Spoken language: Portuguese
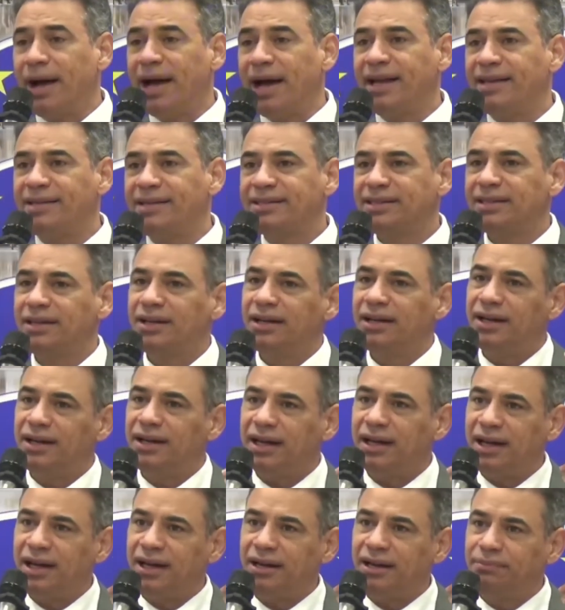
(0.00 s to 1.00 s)
mas
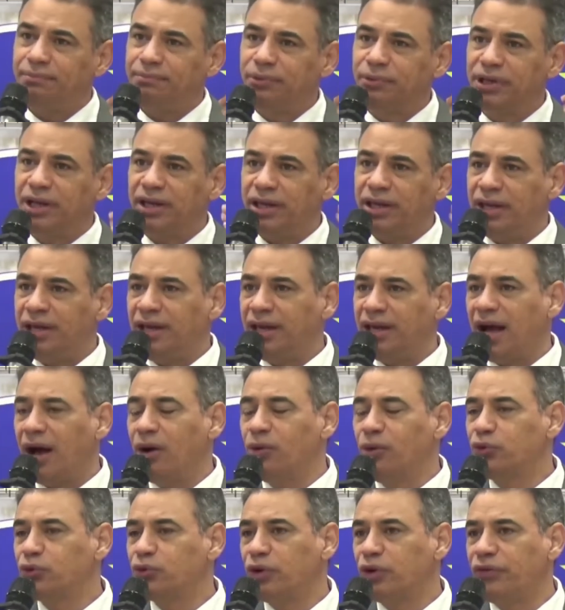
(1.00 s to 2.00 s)
é por aí
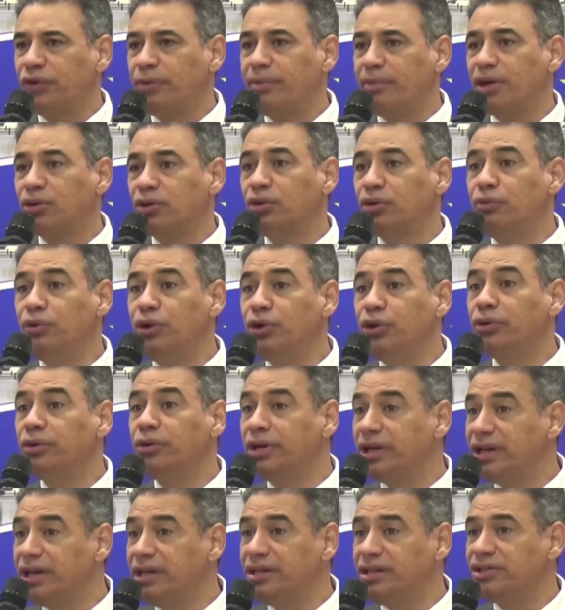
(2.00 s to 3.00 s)
há um sofrimento
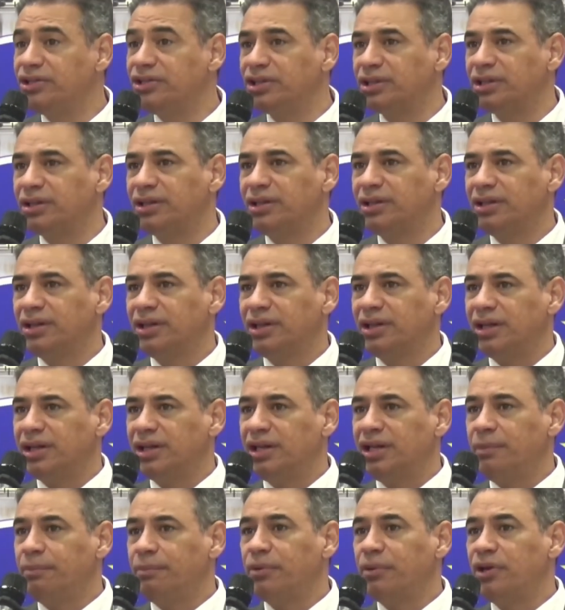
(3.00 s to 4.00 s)
muito grande
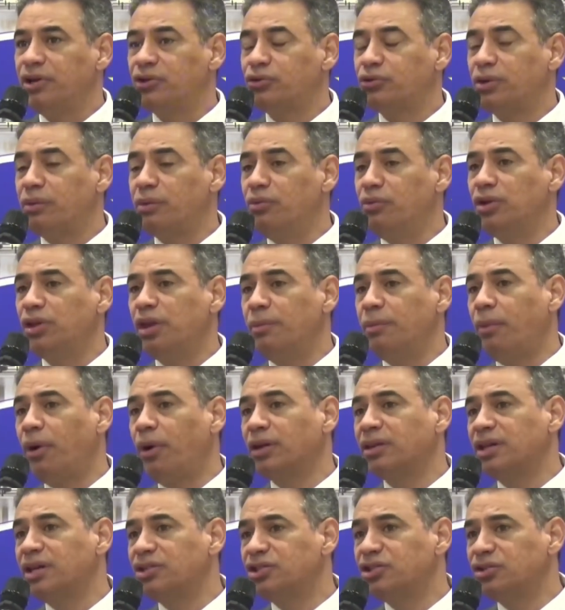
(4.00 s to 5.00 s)
e por isso é muito
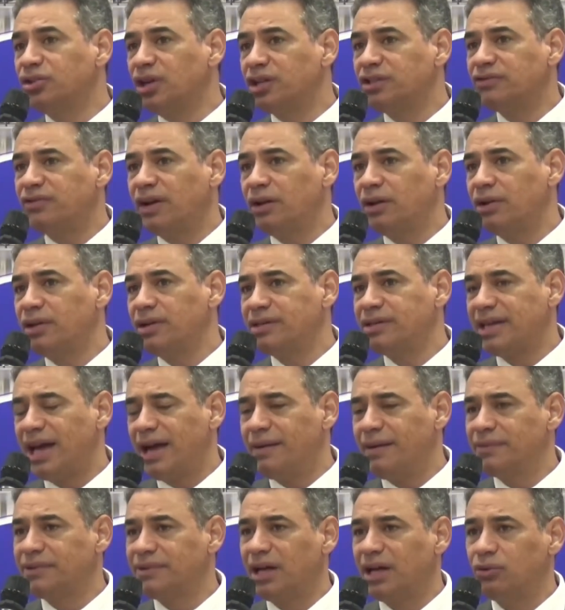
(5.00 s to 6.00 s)
importante nós
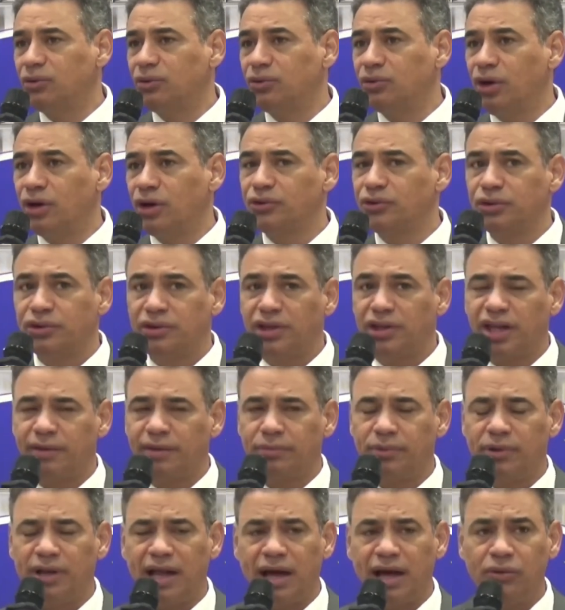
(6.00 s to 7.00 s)
valorizarmos o nosso
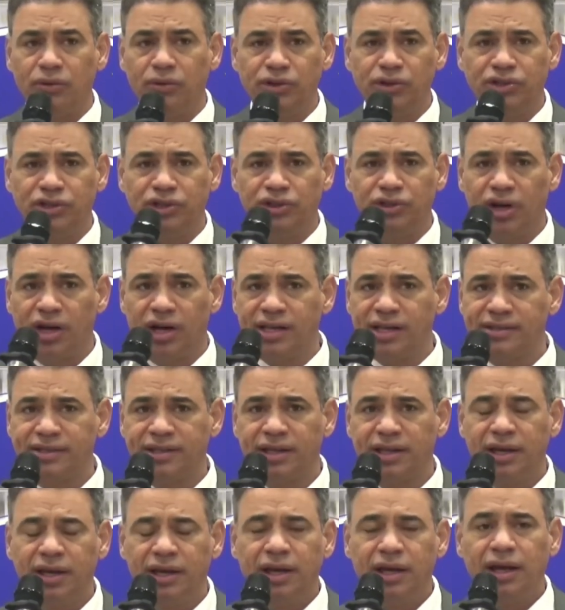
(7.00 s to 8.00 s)
tempo. Lá onde
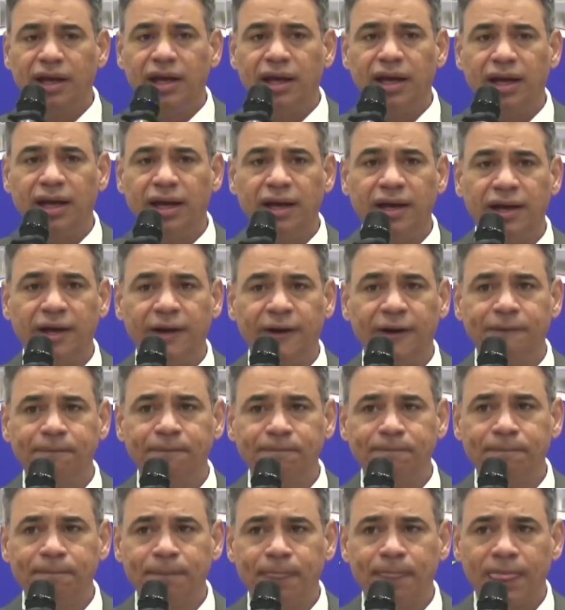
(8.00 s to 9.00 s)
nós
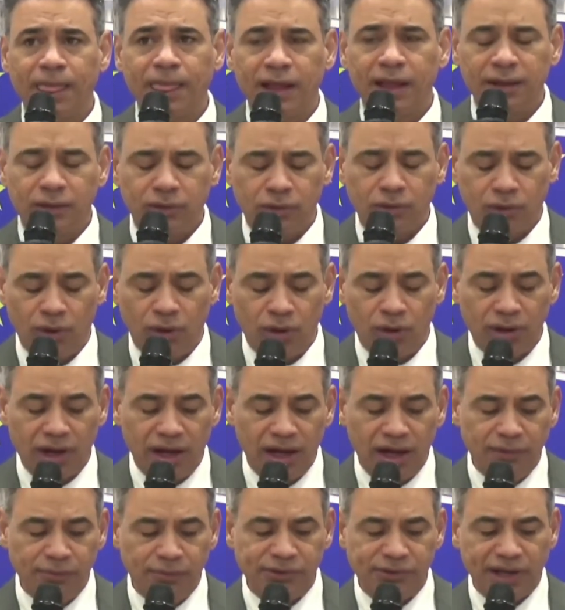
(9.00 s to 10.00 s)
é,
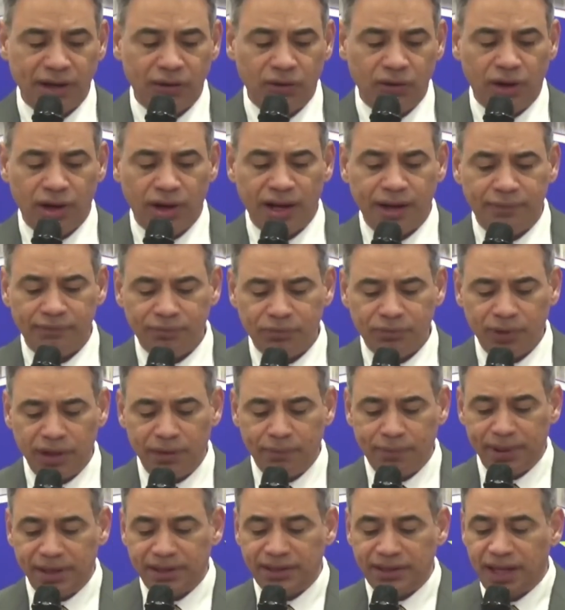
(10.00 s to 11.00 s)
colocamos agora,
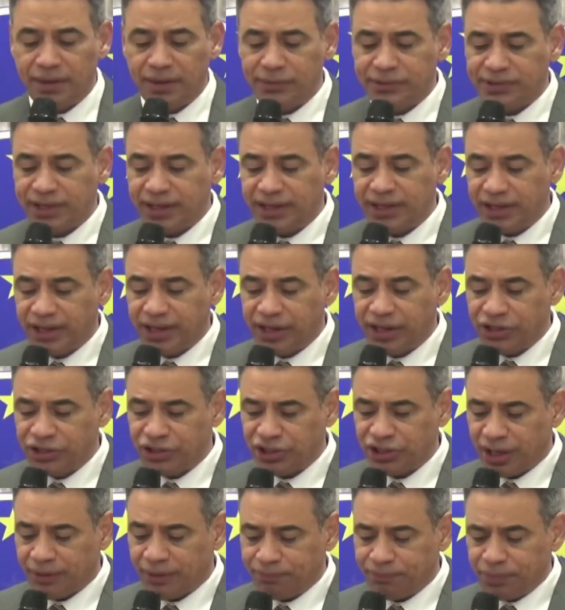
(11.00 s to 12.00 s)
implantamos a
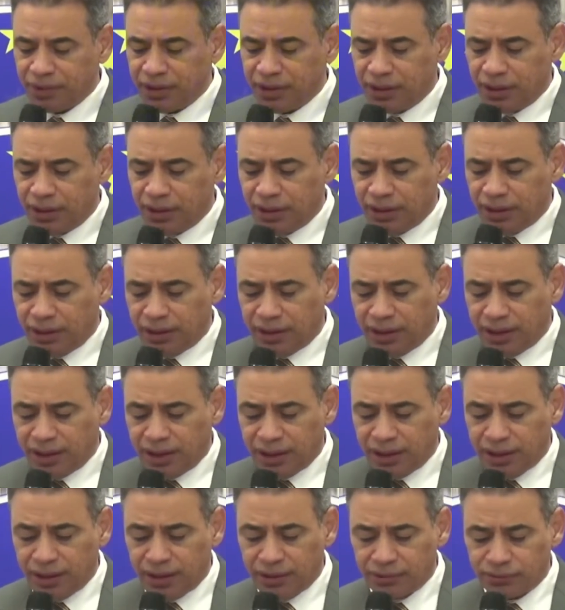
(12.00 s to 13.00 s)
igreja,
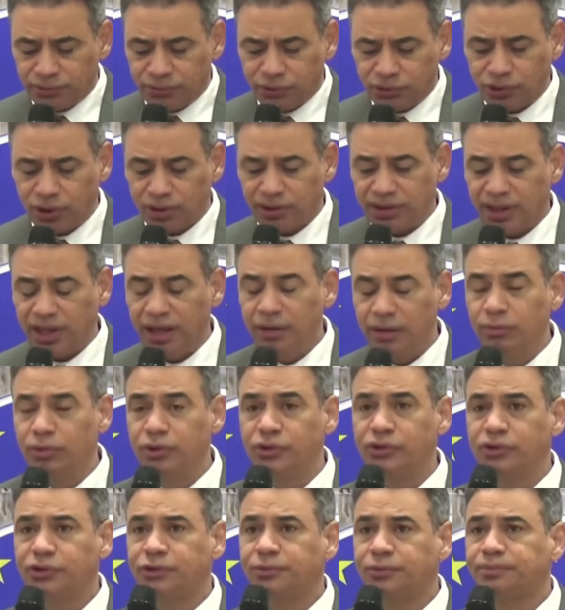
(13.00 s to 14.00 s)
é, só
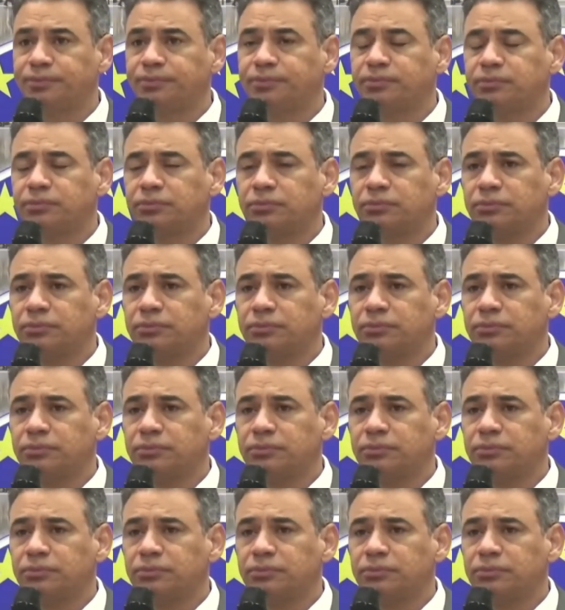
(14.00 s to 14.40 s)
temos